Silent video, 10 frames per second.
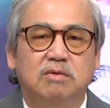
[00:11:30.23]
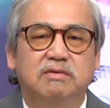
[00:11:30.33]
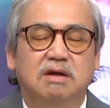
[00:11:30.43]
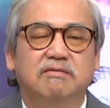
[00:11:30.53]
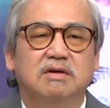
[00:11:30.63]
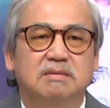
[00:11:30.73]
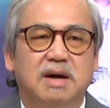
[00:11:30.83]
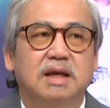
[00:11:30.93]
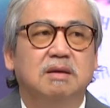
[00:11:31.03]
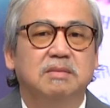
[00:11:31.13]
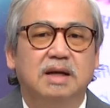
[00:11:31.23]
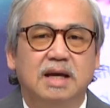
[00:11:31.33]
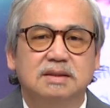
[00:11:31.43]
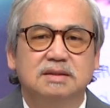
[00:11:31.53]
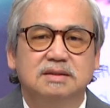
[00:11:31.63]
quý vị phần thứ ba trong giây
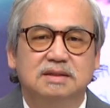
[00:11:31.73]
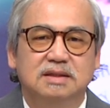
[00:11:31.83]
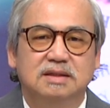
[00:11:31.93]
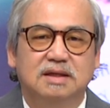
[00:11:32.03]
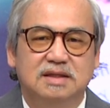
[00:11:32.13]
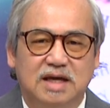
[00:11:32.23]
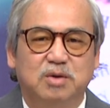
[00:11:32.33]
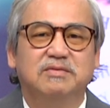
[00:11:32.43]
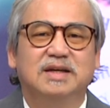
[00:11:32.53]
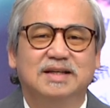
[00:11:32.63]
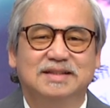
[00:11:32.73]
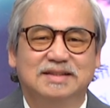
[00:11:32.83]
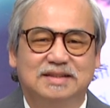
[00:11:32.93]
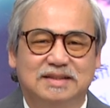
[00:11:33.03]
lát xin kính chào quý vị